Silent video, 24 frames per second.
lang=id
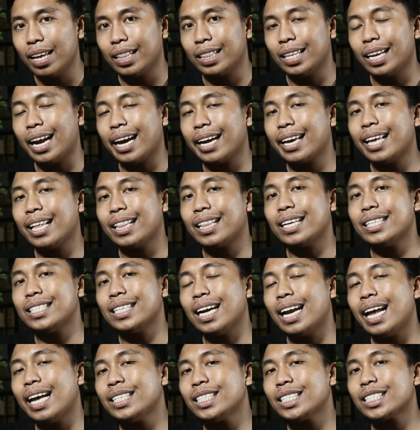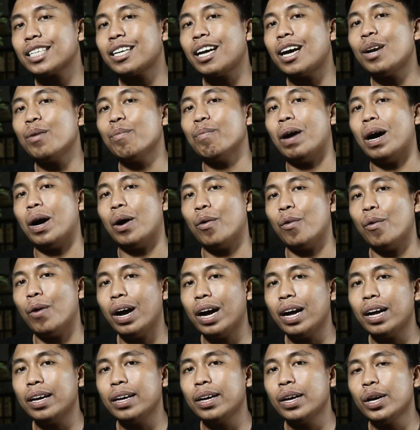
telah kita jelaskan bahwa